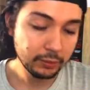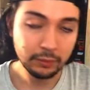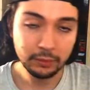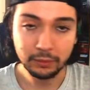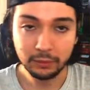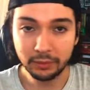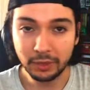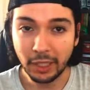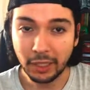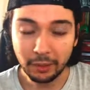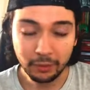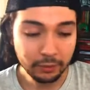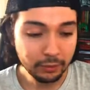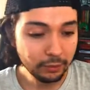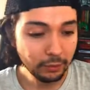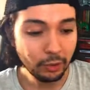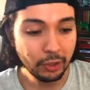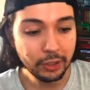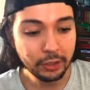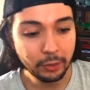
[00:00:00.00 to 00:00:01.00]
O sea,
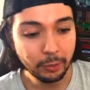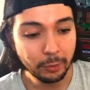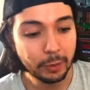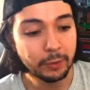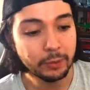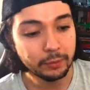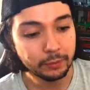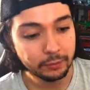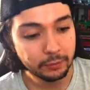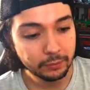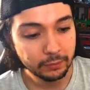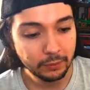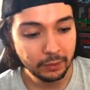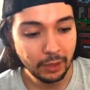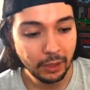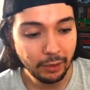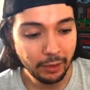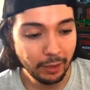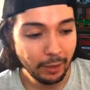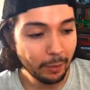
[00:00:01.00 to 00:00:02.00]
no, listo, pero
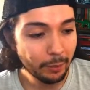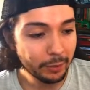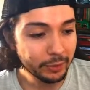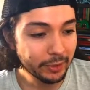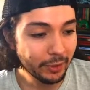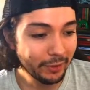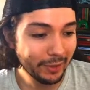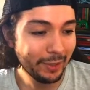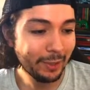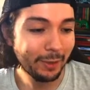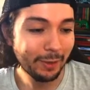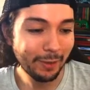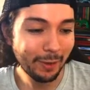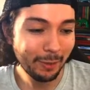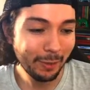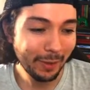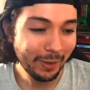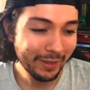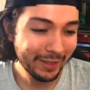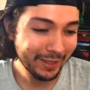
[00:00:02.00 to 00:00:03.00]
ahora vamos a abrirlo y
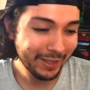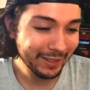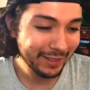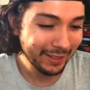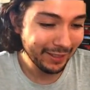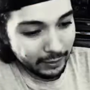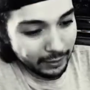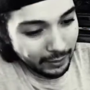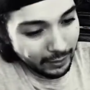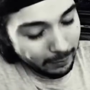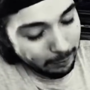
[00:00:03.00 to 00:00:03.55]
vamos a ver qué tal.